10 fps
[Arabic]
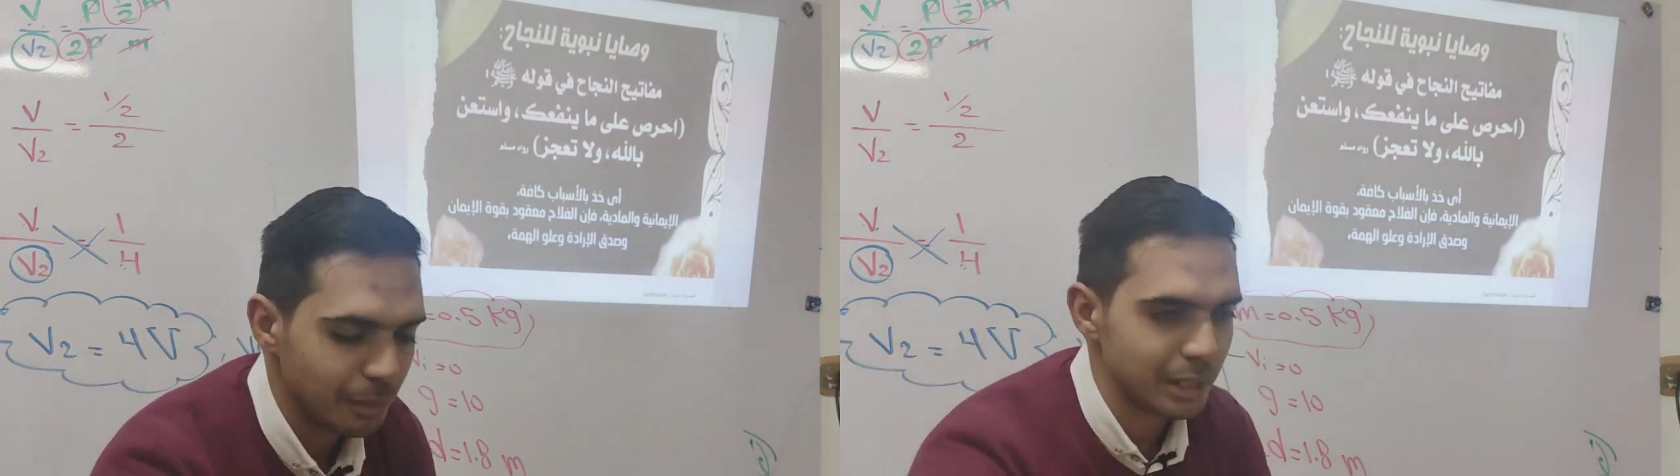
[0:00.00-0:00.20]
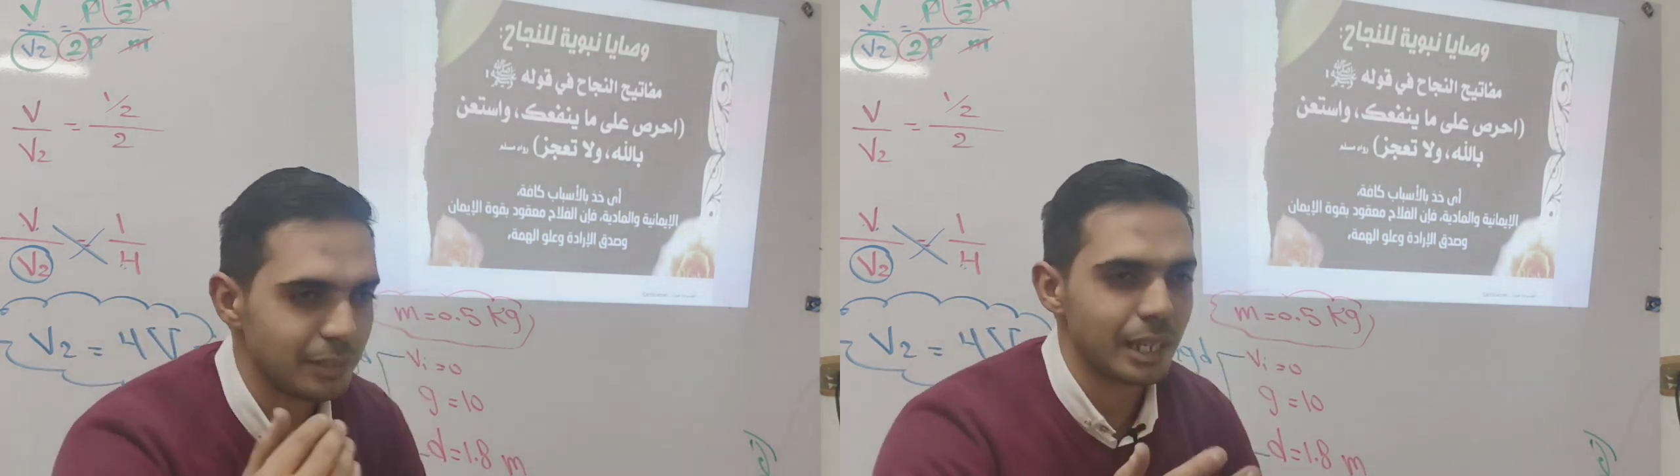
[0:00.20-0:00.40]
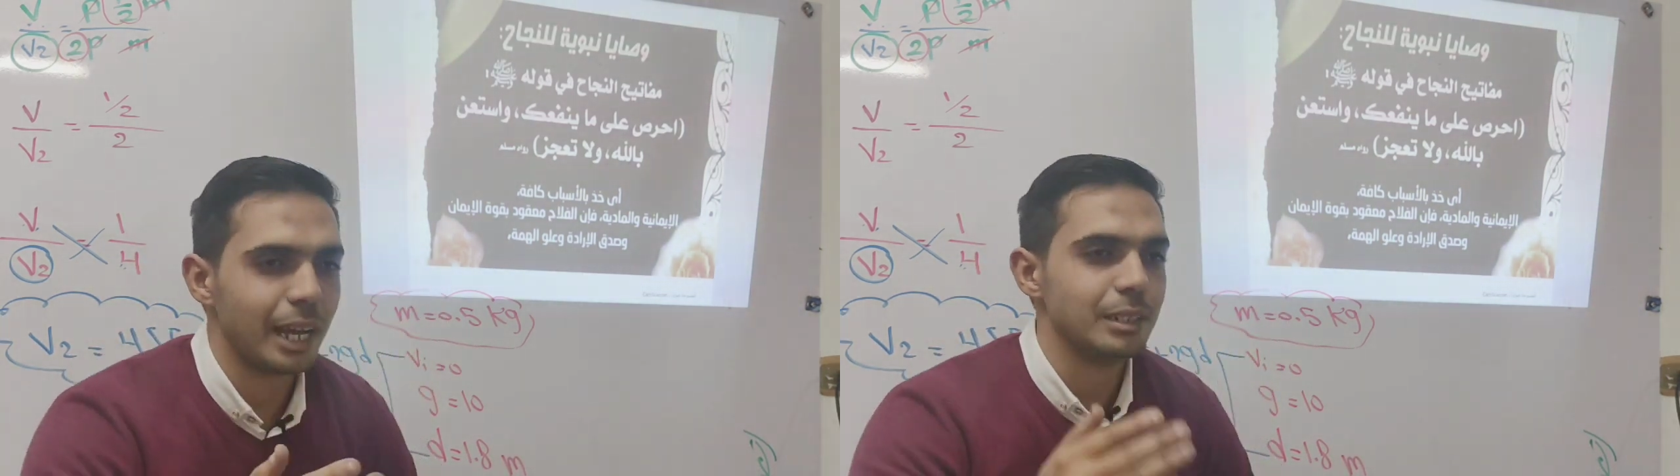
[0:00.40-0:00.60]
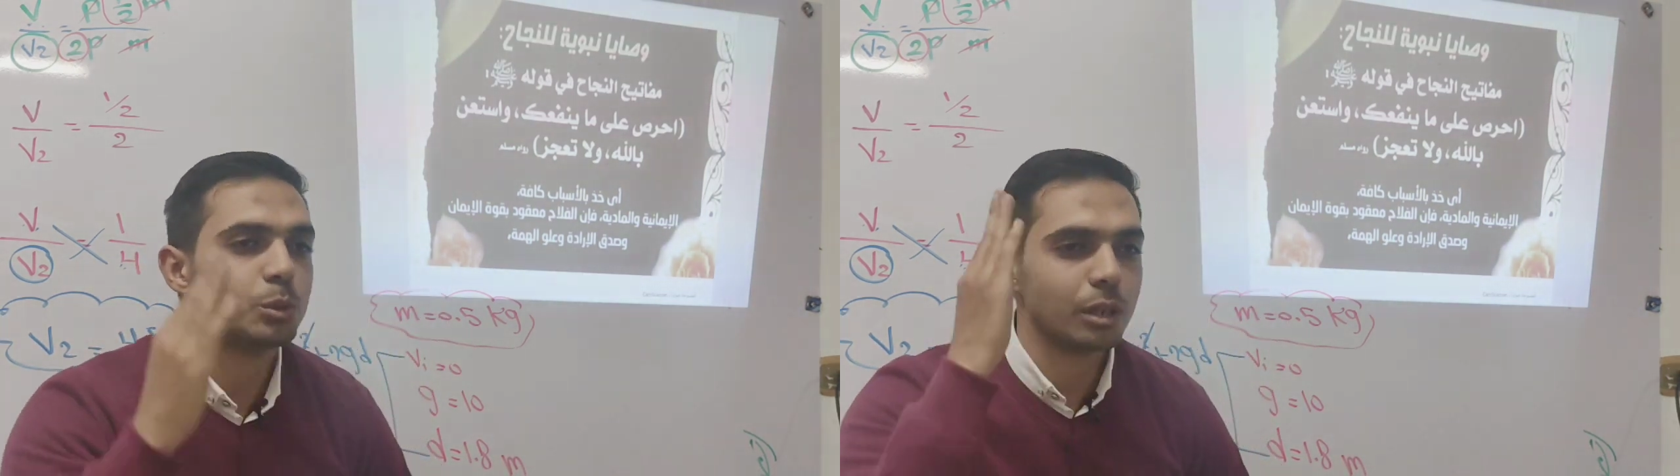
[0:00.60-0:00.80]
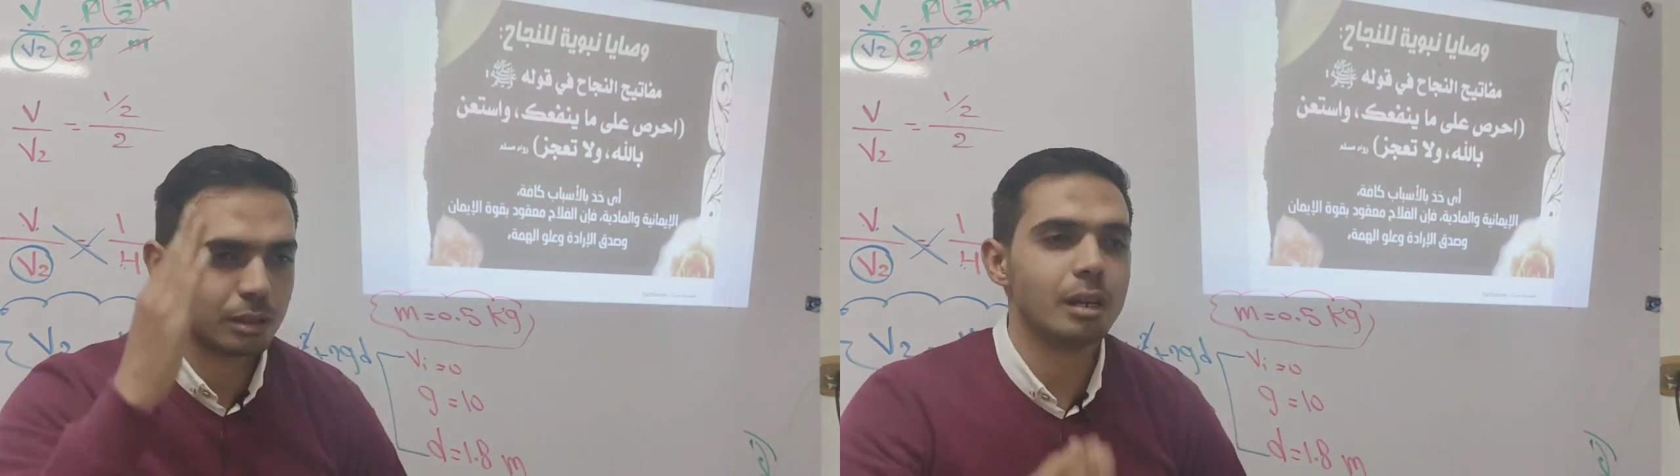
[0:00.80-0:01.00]
ربنا فتح
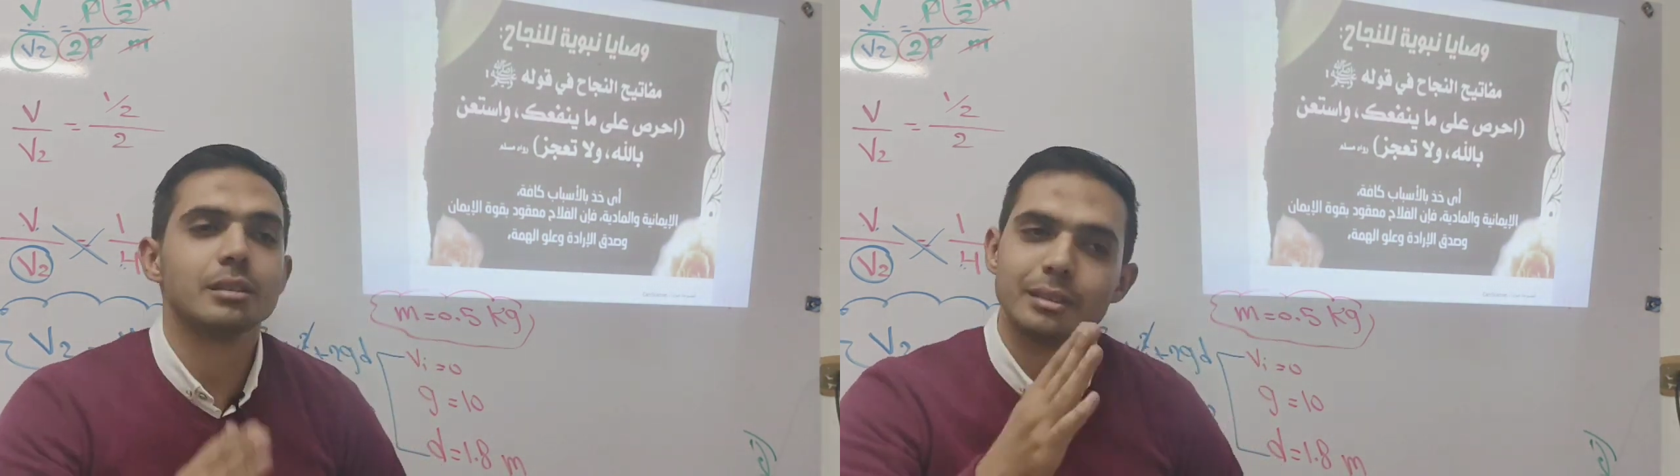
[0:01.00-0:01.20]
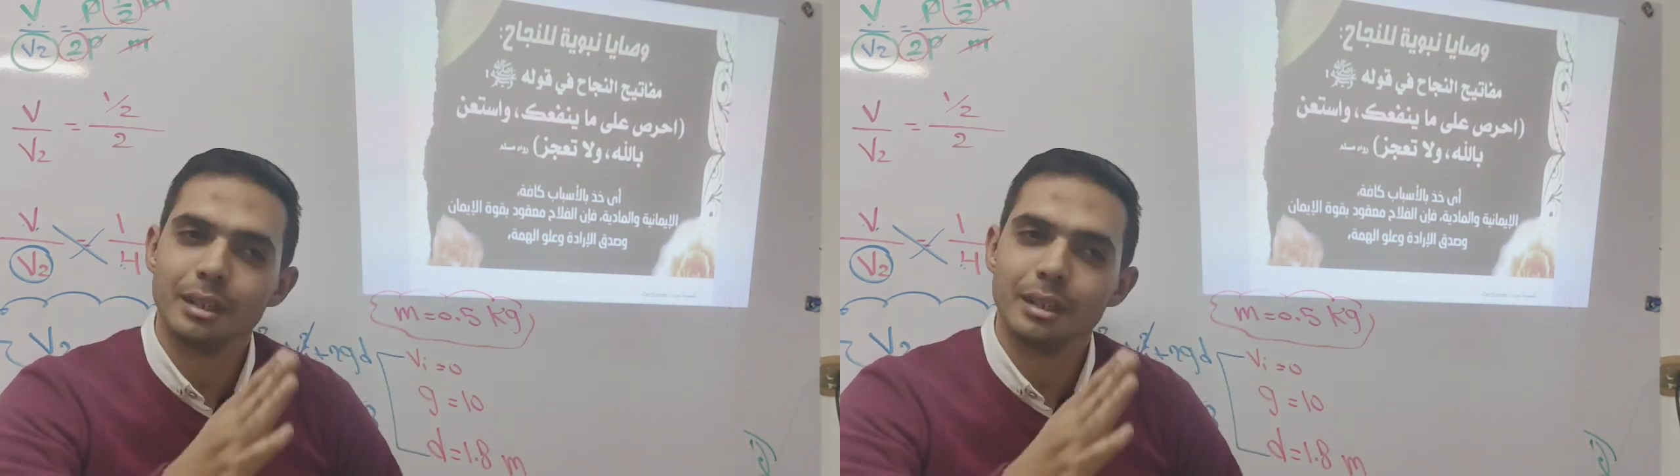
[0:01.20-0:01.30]
عليك وقررت